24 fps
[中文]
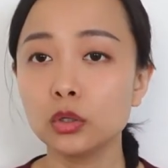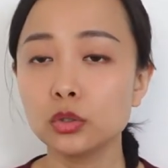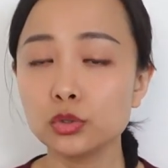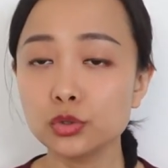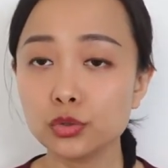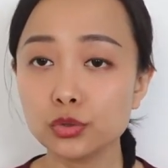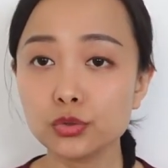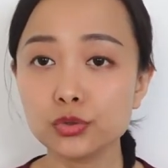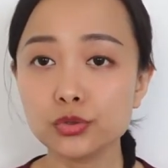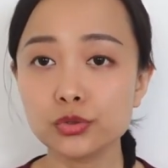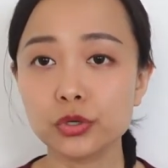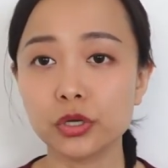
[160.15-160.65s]

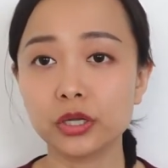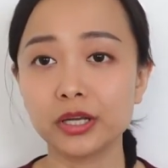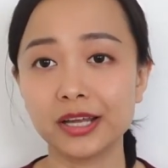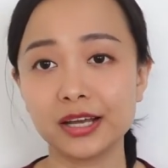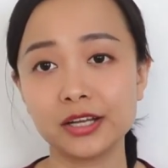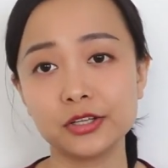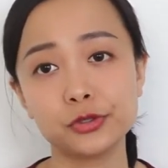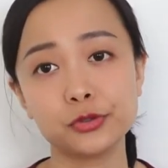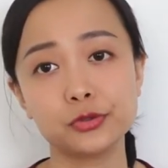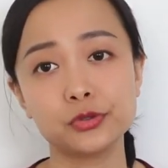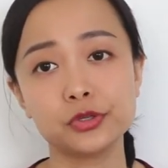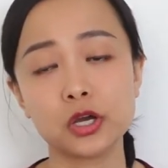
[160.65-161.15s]
数学
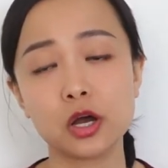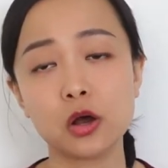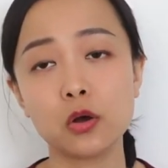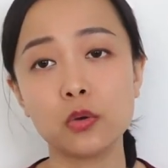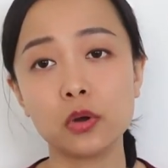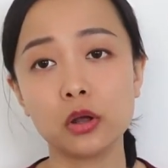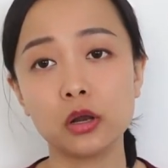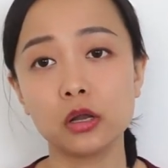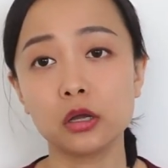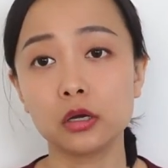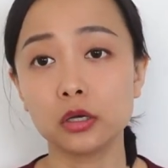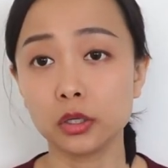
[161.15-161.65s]
呢，就教
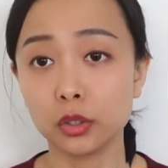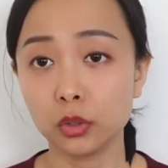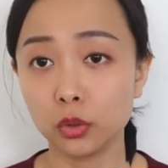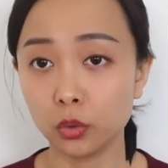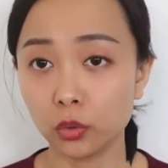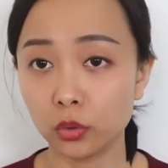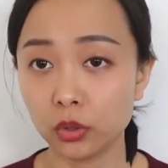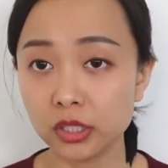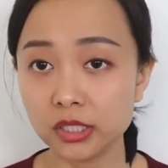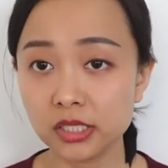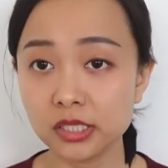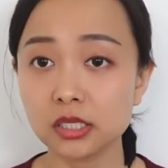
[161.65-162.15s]
会了你
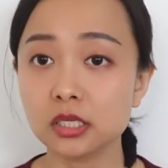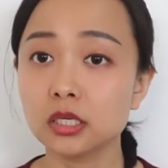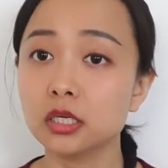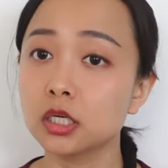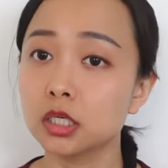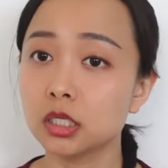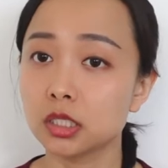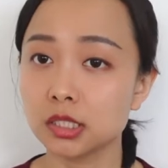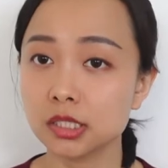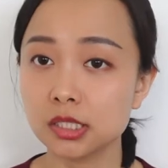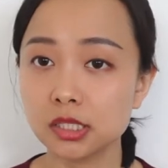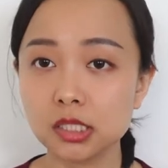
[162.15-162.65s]
逻辑
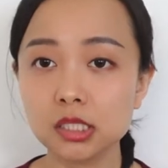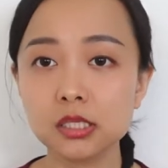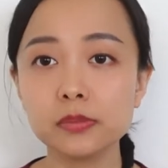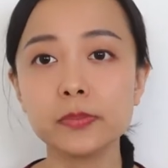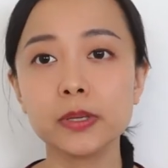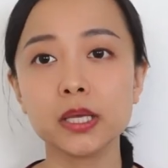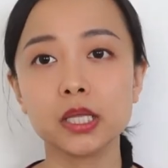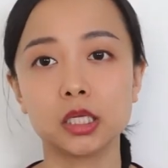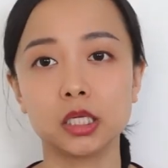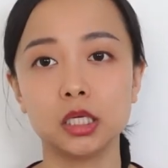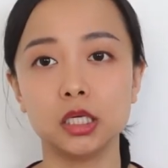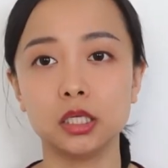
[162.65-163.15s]
和思
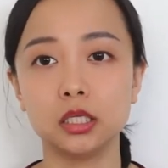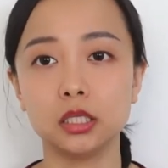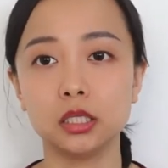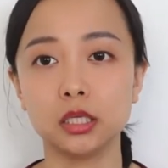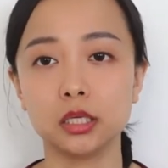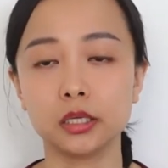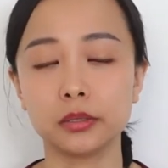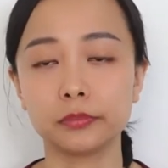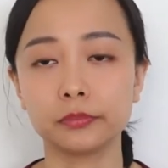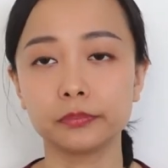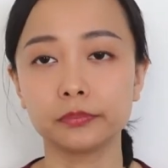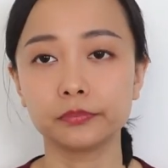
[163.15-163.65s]
辨的能
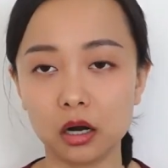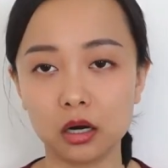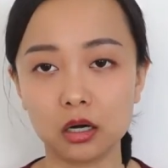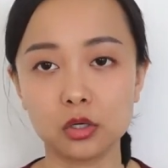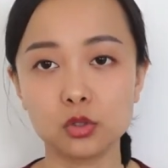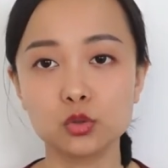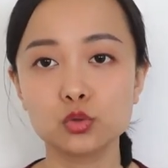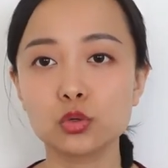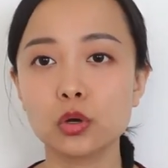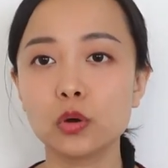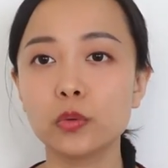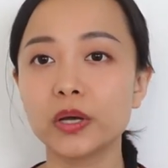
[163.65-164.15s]
力；而
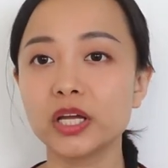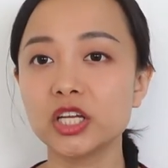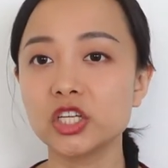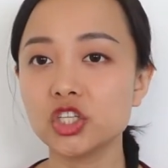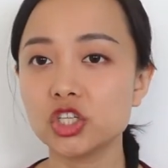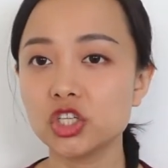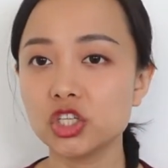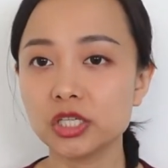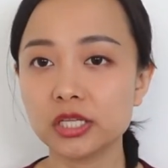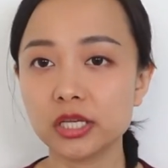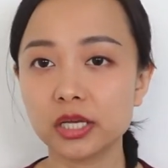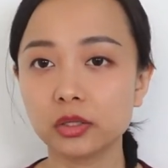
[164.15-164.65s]
作为
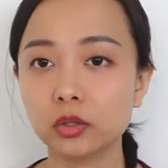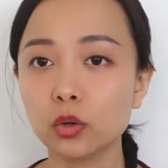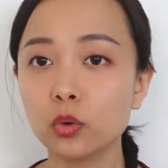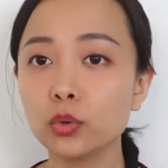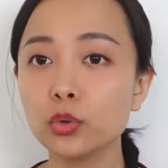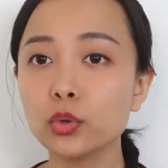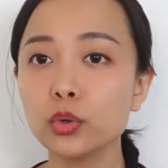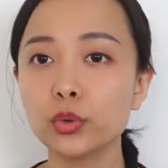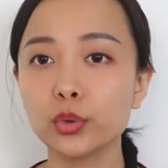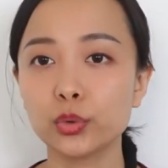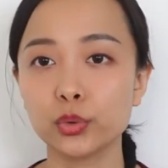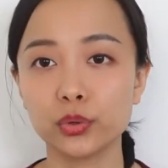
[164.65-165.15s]
世界
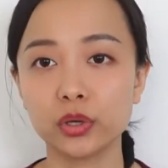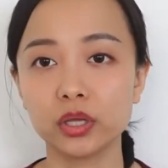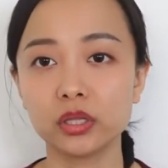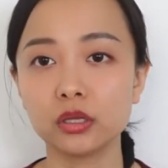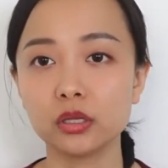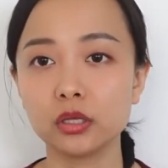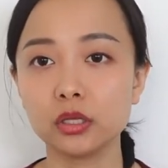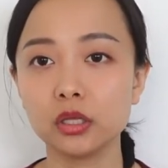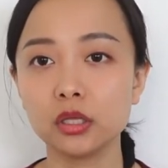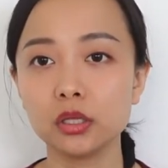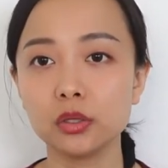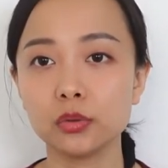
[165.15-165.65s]
通用语言的
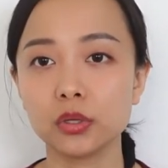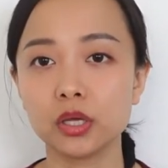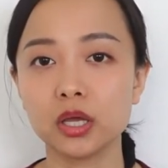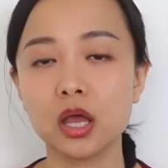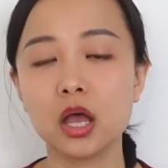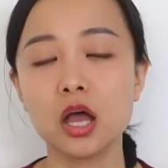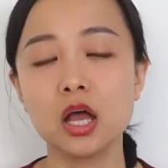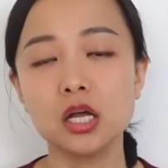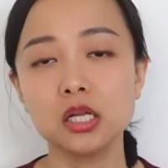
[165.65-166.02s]
英语，